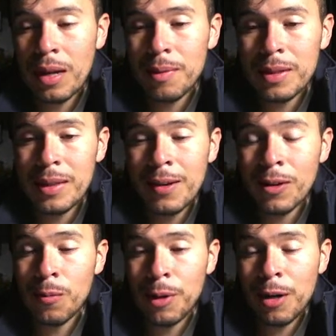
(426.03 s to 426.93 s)
tal vez
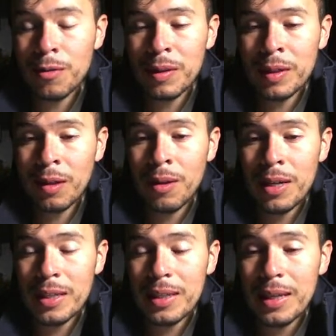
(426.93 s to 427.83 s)
debo comprar los 30
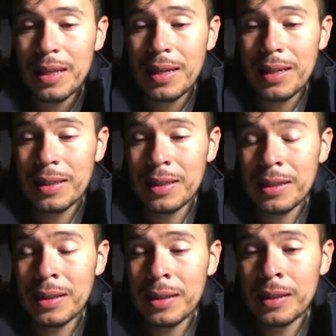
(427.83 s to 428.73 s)
dólares
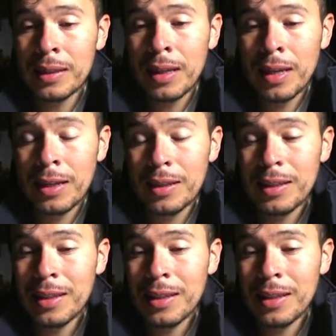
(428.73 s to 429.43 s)
y, eh,